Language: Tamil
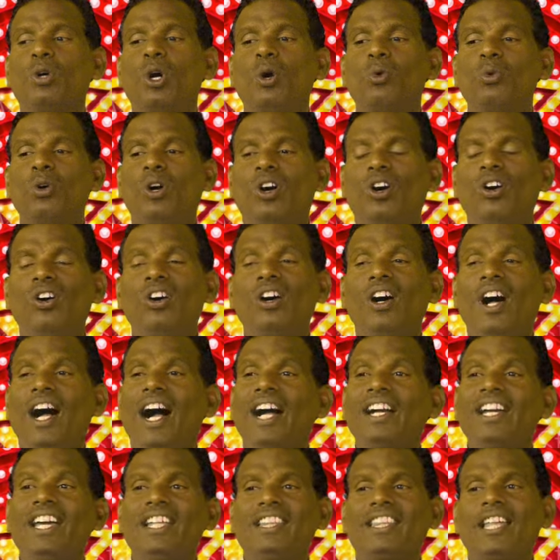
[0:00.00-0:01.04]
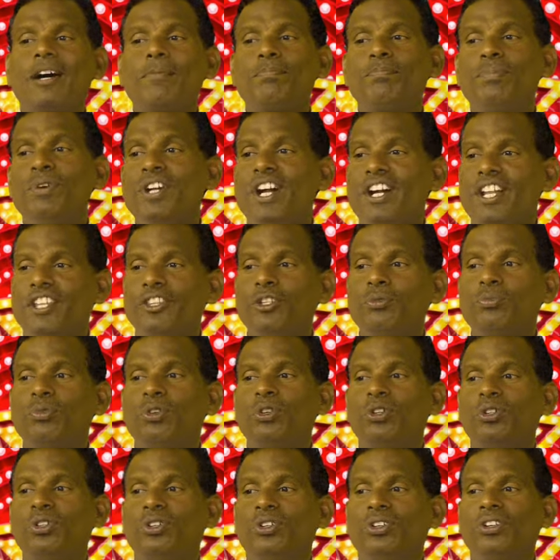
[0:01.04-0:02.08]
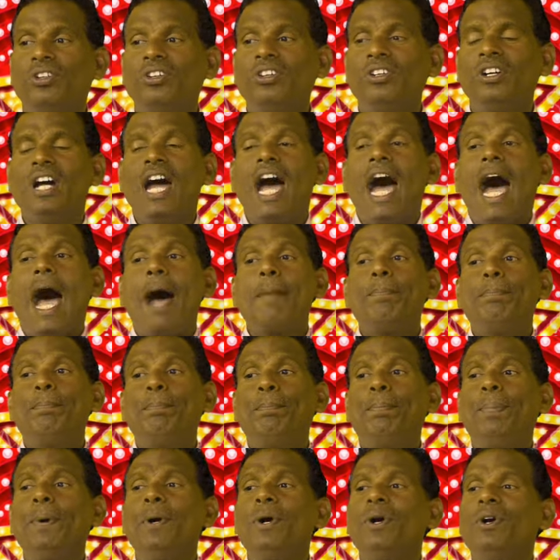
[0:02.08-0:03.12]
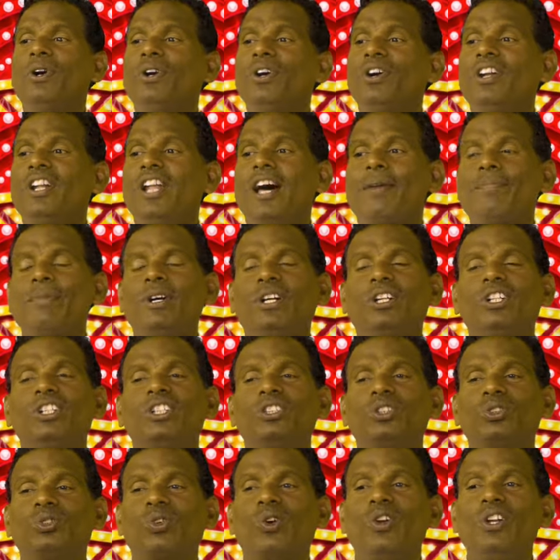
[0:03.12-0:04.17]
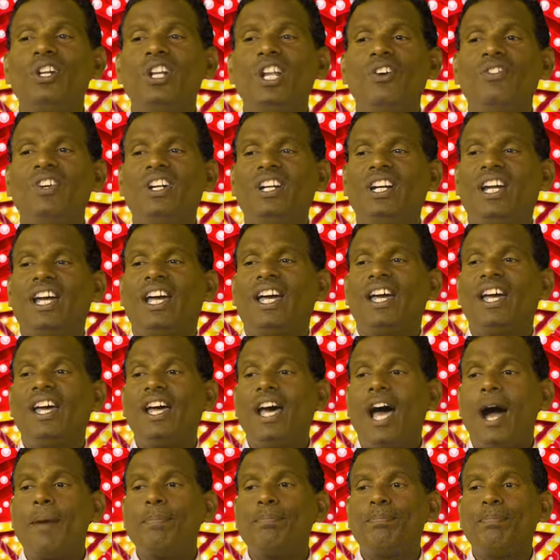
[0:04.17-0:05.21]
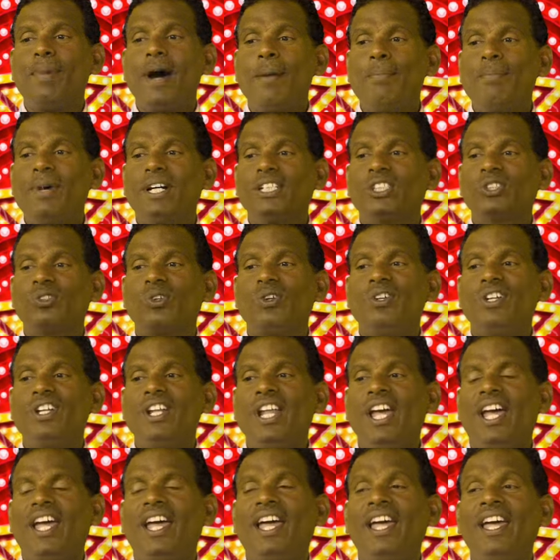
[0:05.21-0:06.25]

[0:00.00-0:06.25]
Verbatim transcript: போவோம் அங்கே தப்பு நடந்து போகும் அப்போது நமக்கு சொன்னவங்க அப்பா அம்மா சொன்ன